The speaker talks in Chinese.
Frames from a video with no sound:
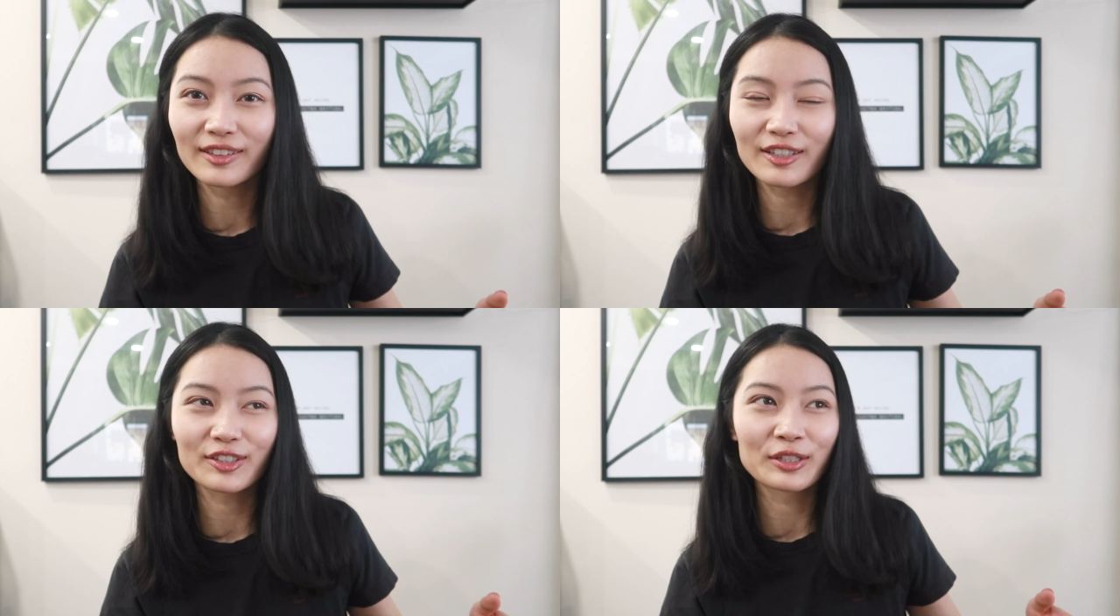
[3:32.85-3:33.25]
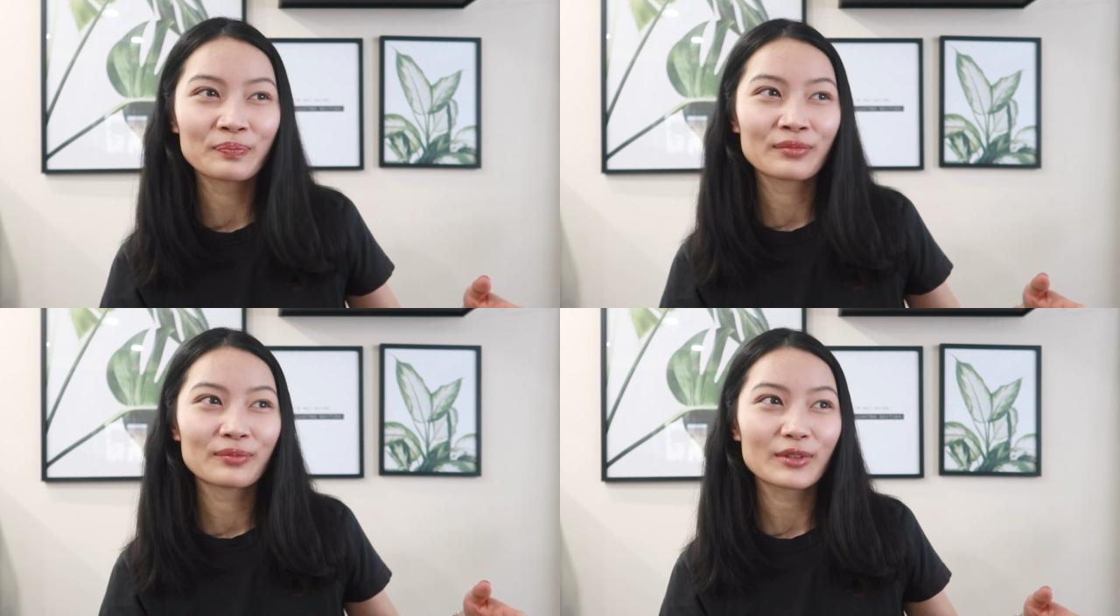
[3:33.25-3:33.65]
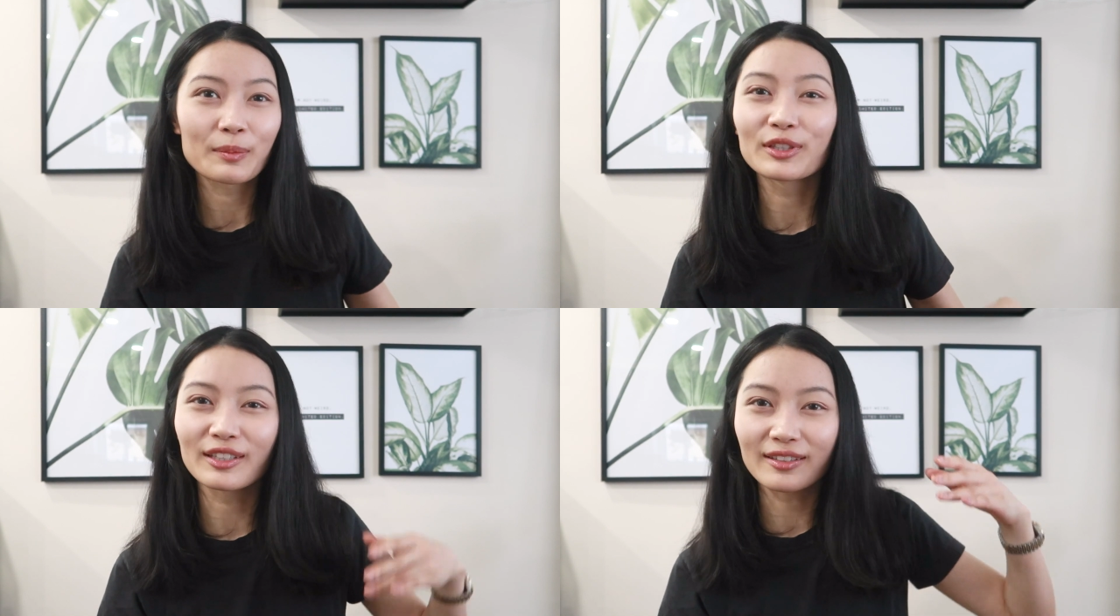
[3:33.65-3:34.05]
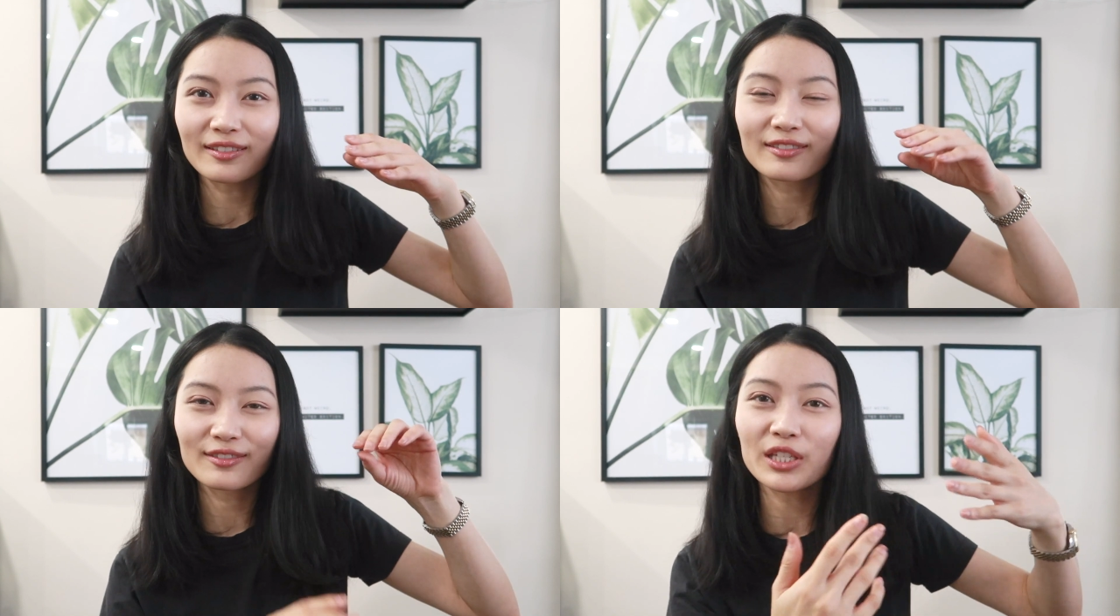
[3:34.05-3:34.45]
但是他们的
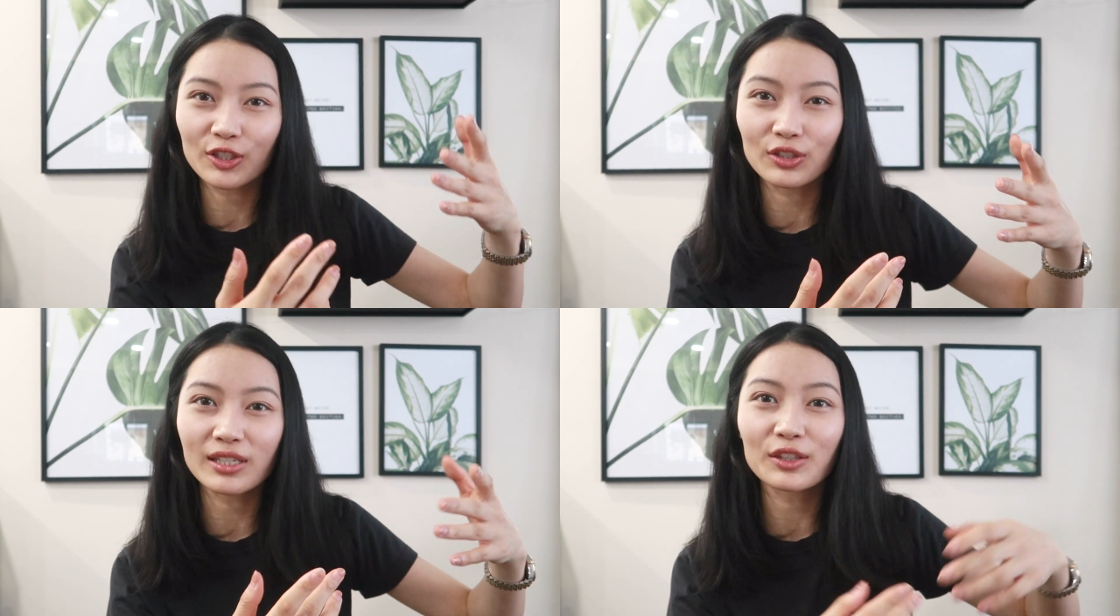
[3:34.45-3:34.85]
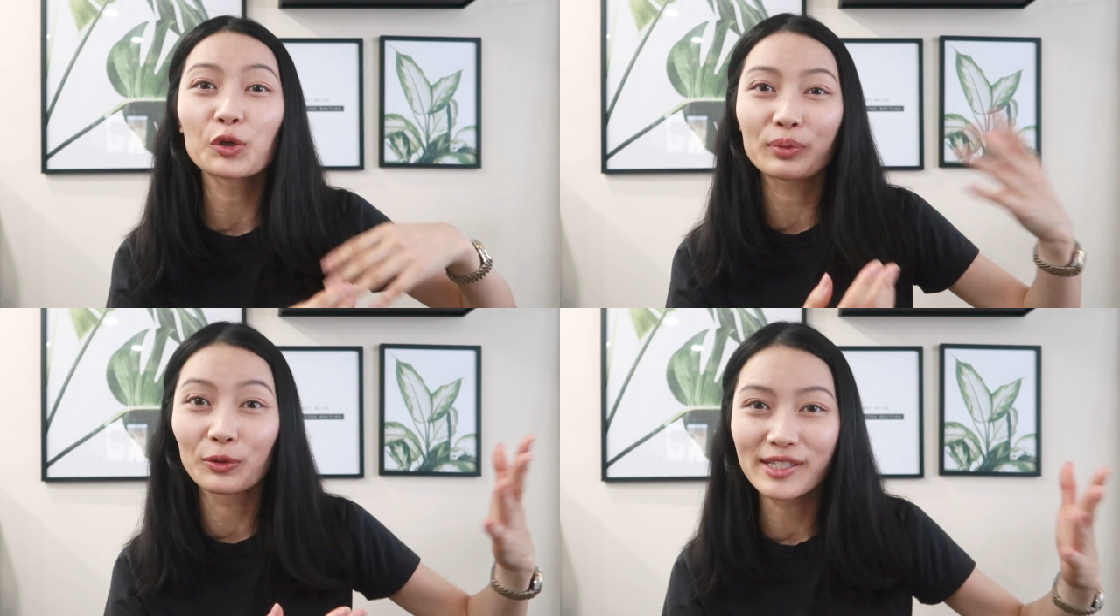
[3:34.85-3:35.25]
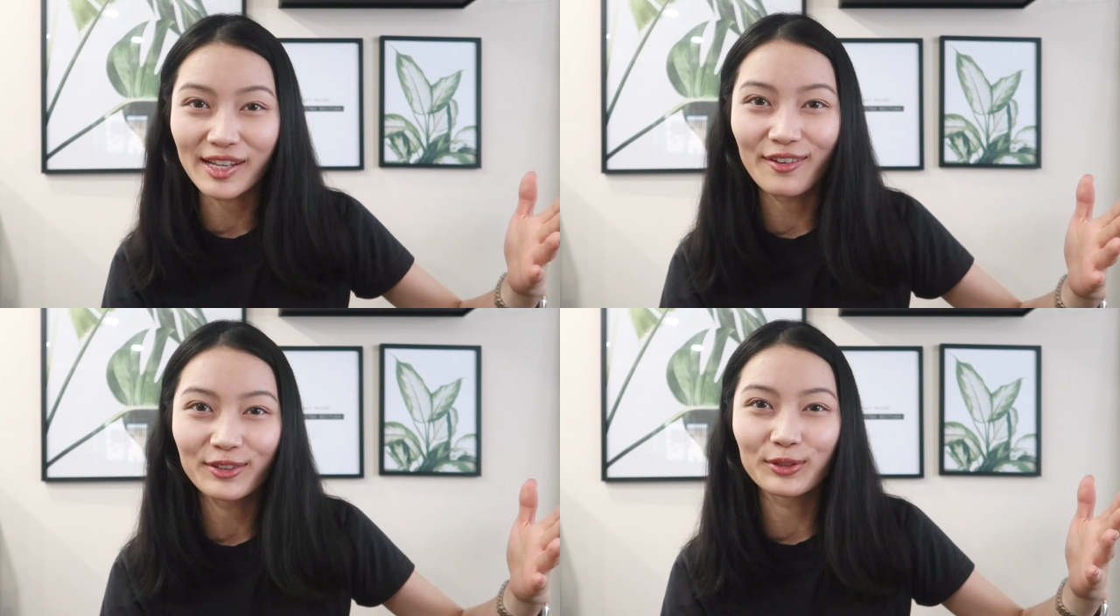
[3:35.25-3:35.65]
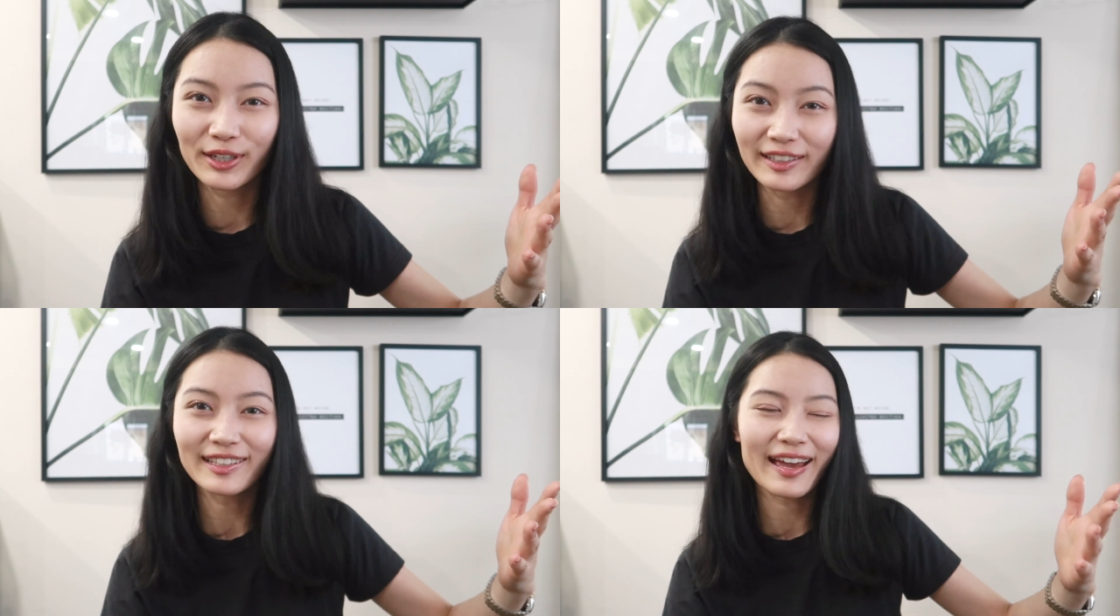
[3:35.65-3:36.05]
毕业时间都比我早，就
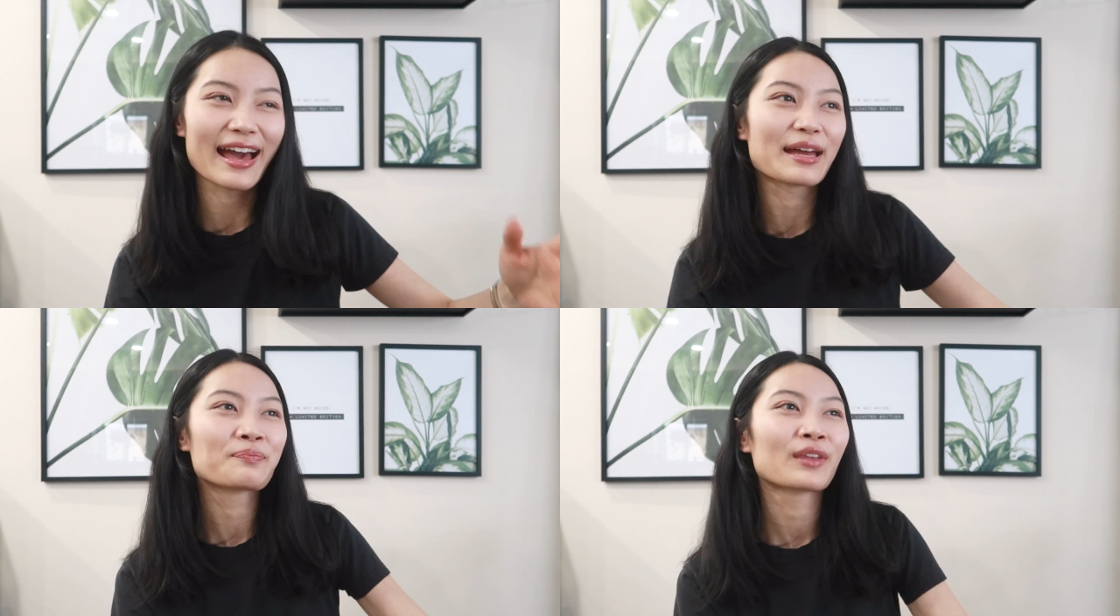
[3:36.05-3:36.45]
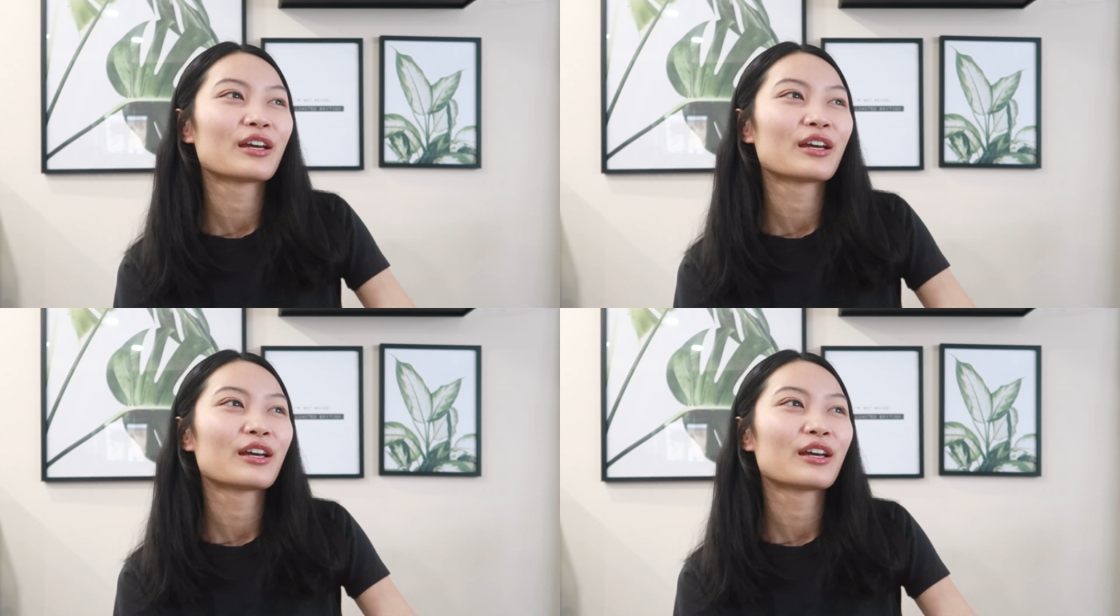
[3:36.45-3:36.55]
很厉害。